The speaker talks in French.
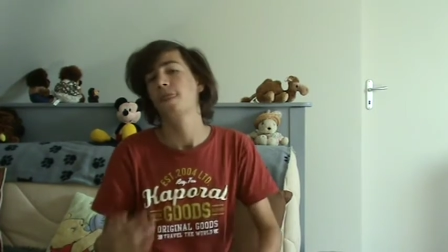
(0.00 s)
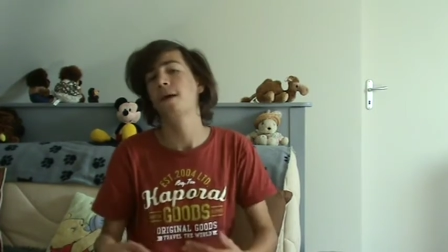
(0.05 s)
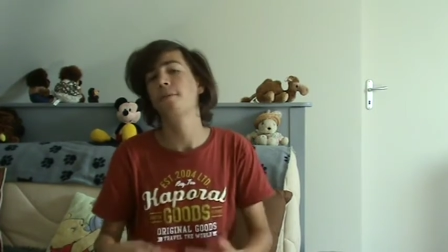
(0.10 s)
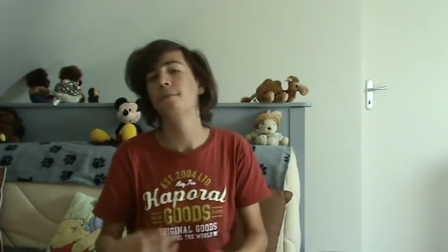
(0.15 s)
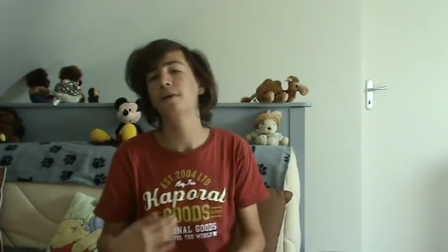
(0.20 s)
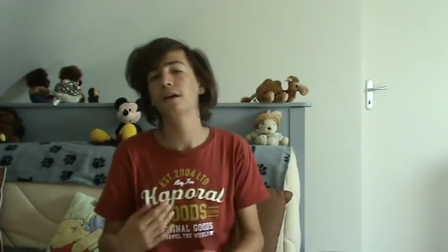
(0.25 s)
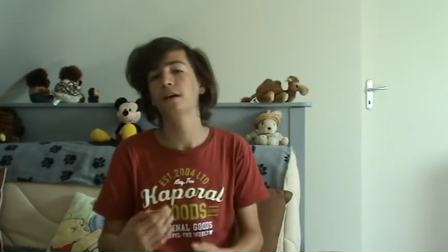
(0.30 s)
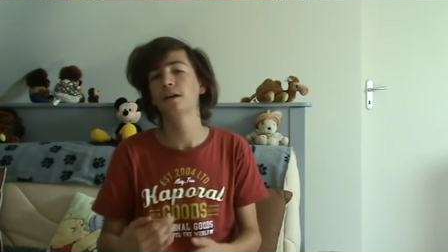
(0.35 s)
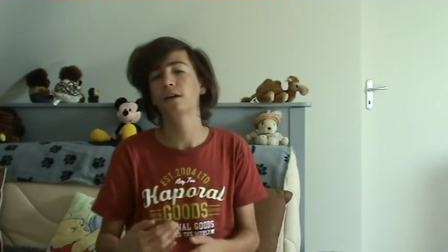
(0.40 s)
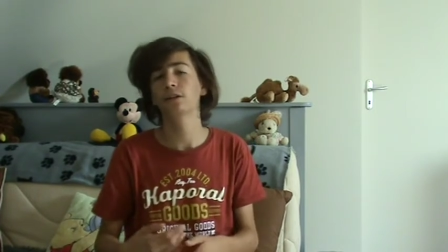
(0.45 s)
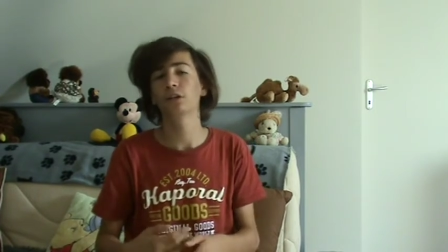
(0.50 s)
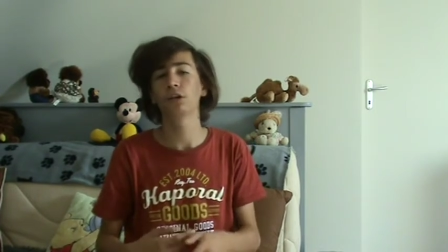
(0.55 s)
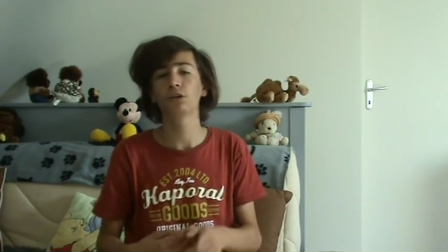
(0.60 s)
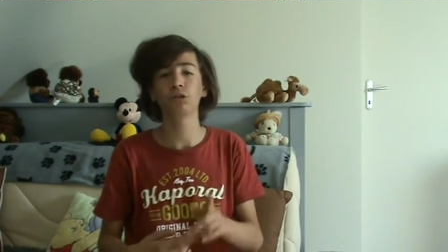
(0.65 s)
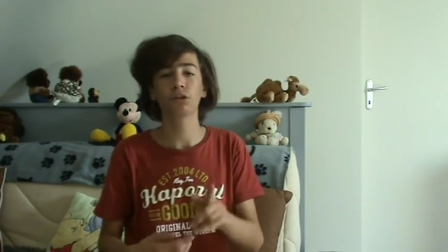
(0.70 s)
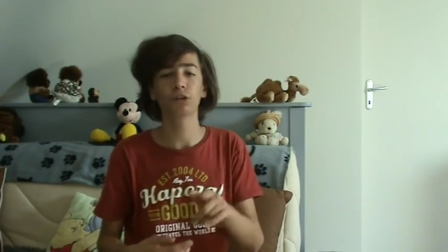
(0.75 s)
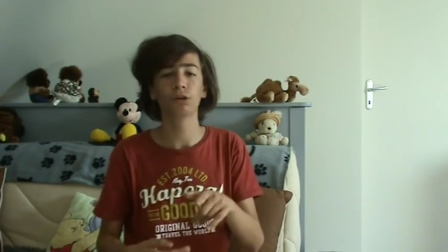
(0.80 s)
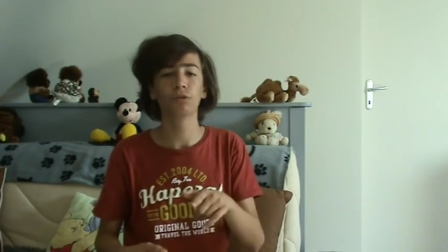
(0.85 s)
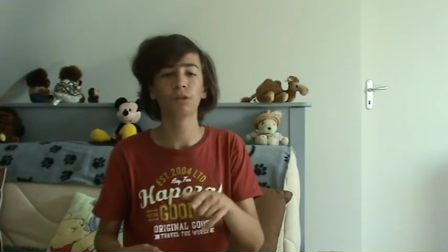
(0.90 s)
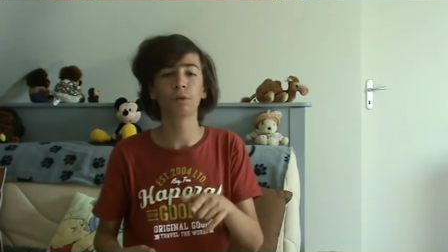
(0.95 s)
Mais
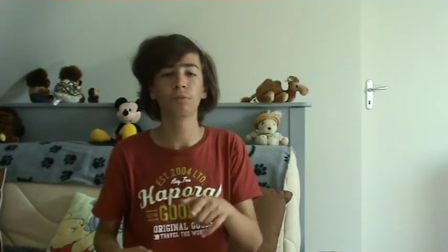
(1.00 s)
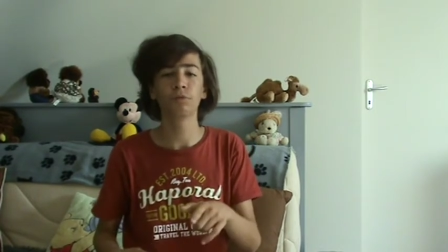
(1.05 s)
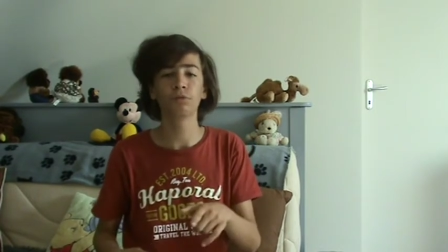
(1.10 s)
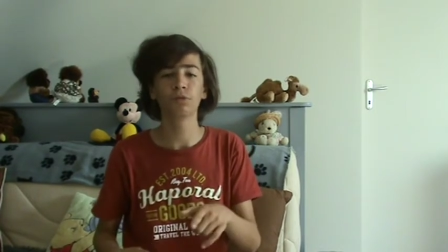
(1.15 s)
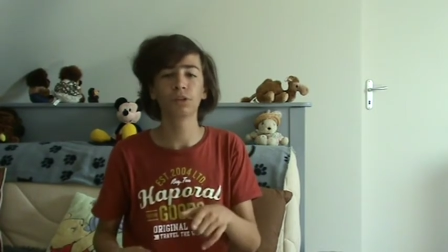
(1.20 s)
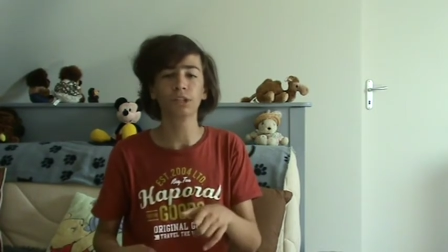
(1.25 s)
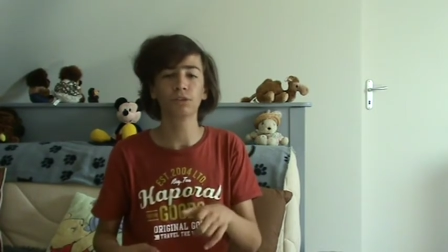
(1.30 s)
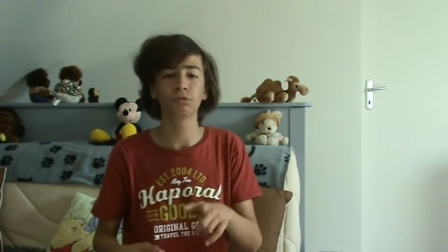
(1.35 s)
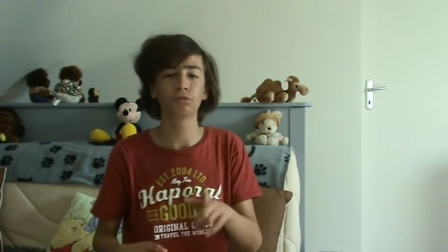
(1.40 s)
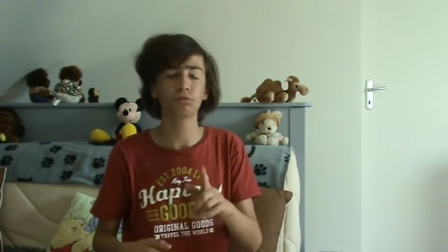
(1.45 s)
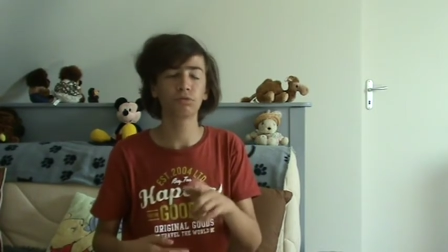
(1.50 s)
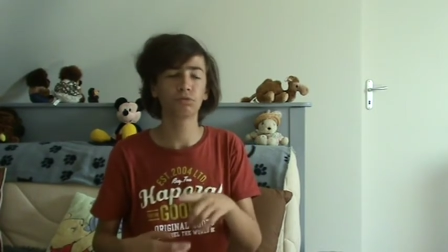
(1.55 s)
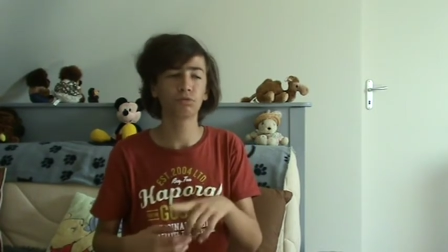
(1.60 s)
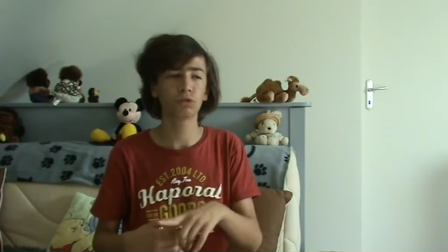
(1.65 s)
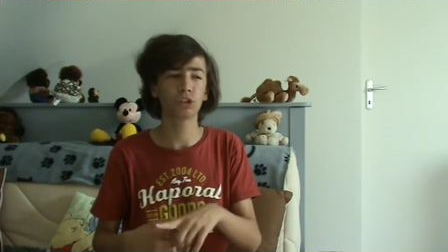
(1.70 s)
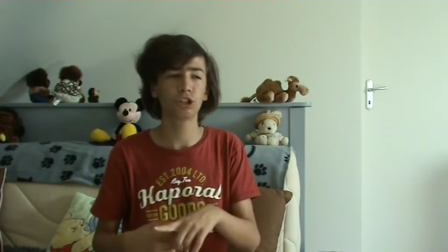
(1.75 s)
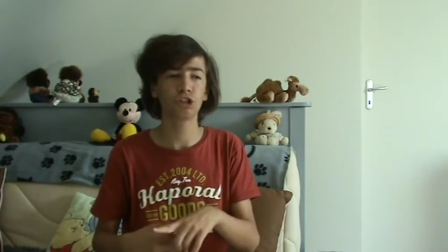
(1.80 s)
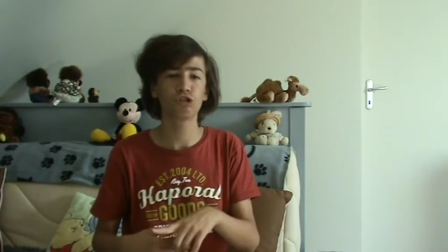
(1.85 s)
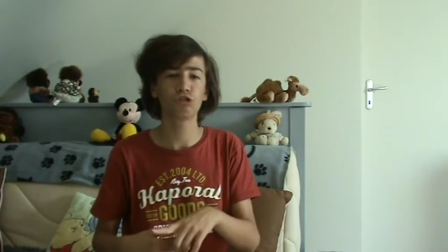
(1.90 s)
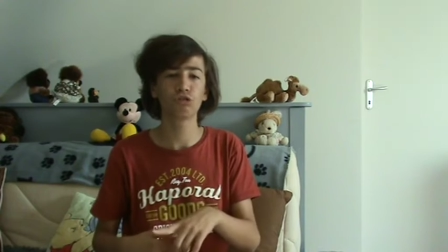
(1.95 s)
d'ailleurs, il y a eu des prolongations,
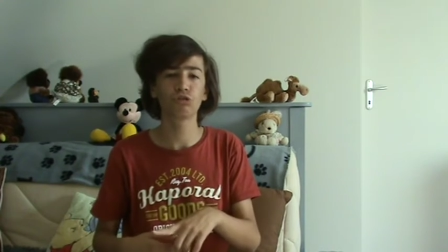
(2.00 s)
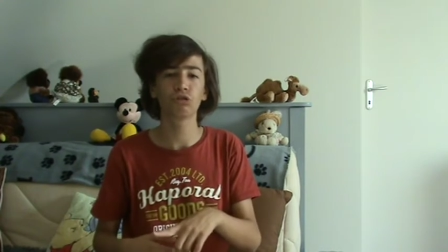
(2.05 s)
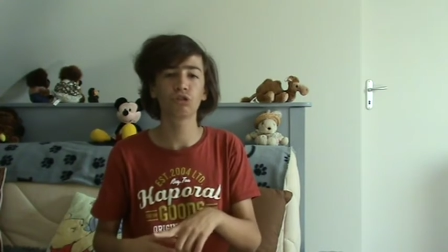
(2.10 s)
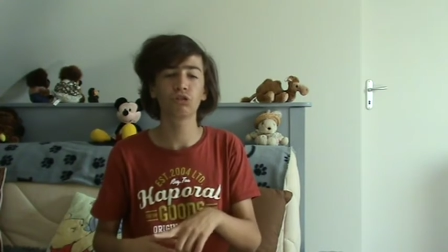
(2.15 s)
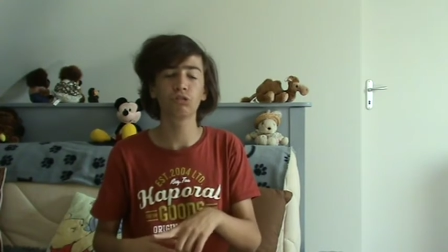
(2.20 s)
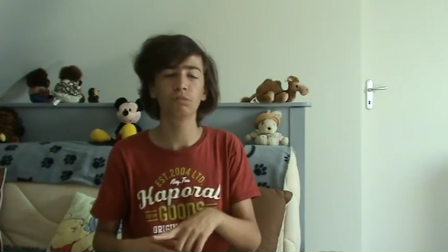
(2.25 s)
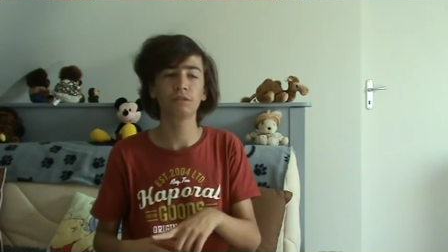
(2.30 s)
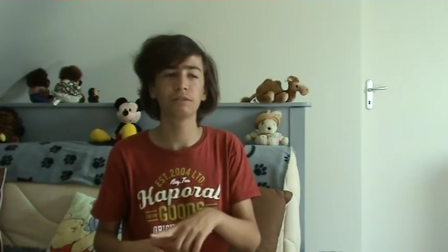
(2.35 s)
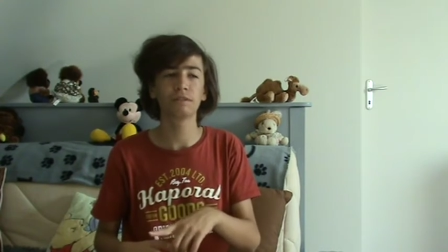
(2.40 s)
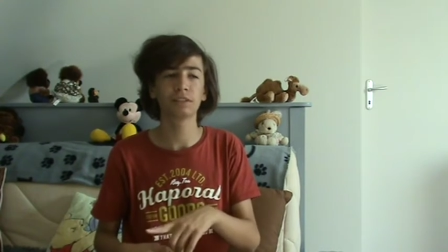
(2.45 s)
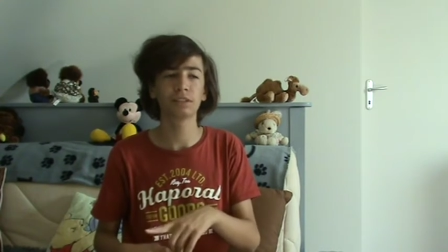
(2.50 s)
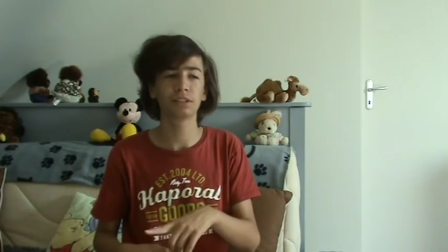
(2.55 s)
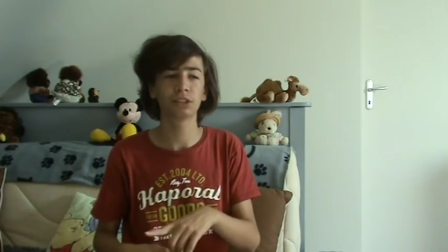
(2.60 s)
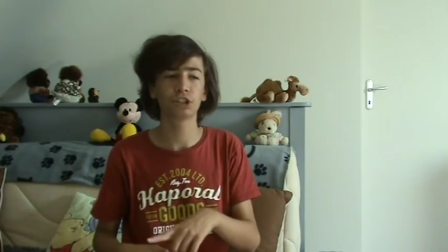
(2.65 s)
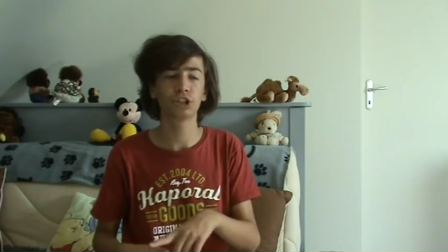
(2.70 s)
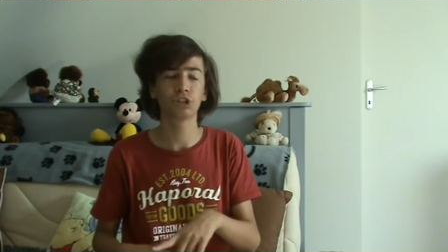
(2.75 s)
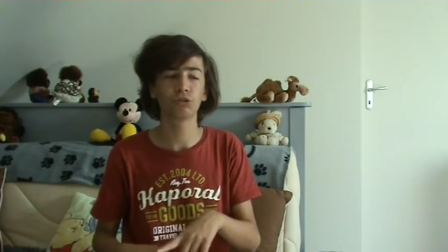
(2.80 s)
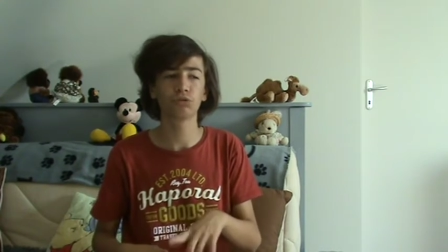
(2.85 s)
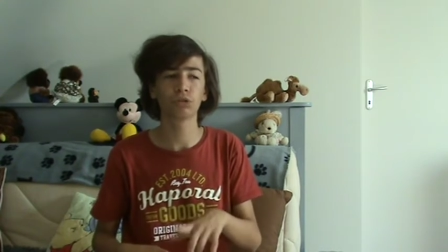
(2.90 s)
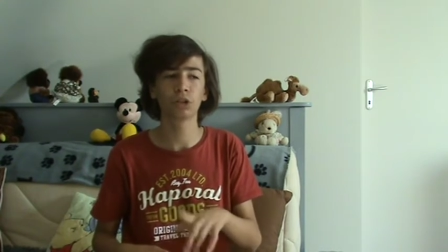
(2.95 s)
Turgis jusqu'en 2025
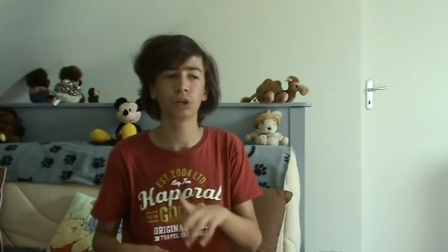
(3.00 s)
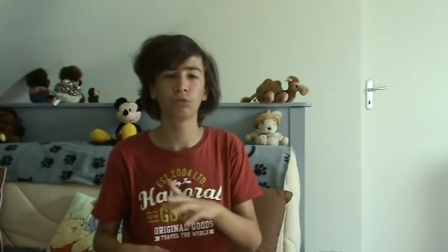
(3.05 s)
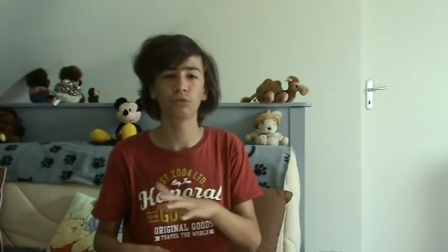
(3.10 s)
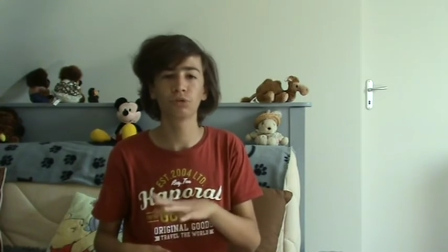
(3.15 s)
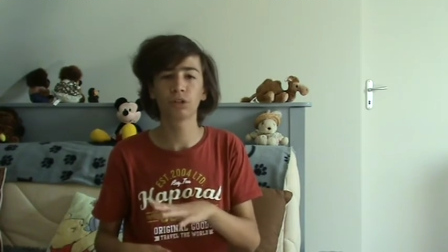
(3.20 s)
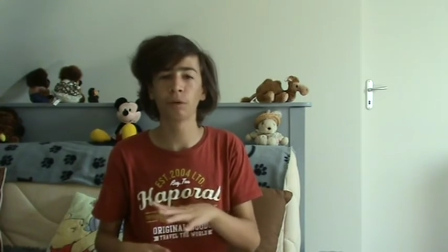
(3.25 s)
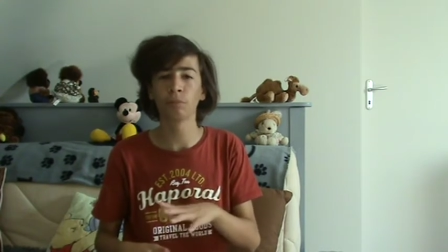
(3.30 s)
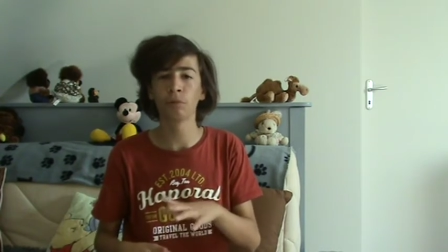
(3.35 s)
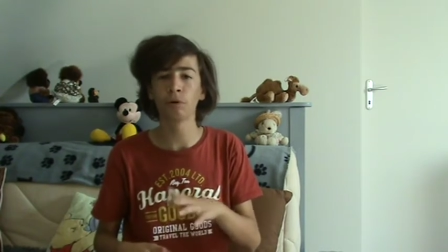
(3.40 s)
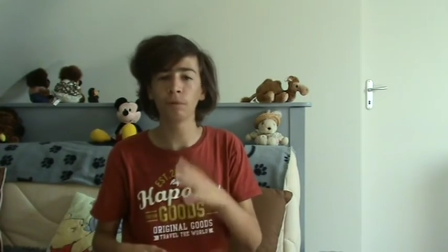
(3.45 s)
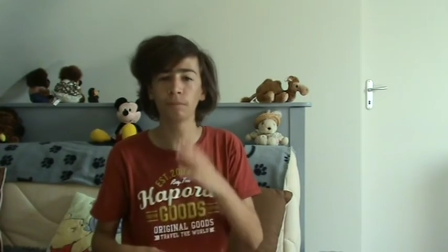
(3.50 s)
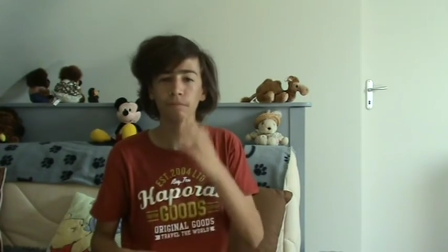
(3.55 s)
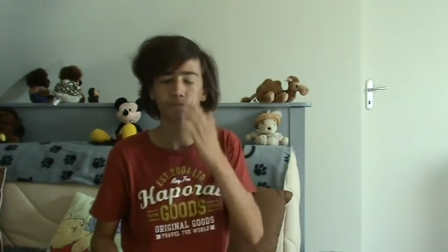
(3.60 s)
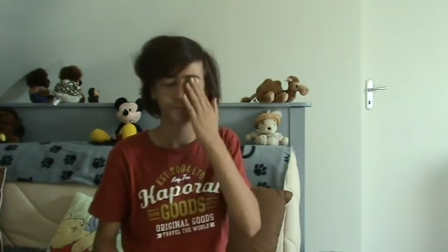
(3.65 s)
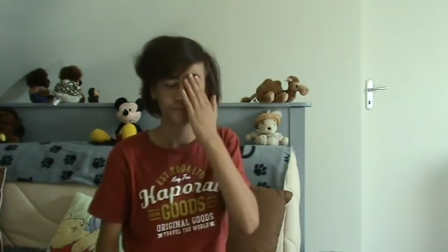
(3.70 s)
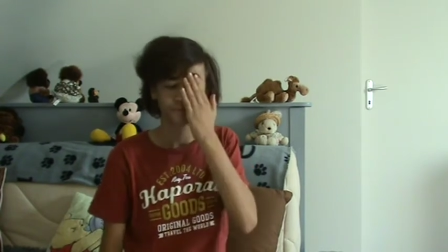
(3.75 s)
chez Total notamment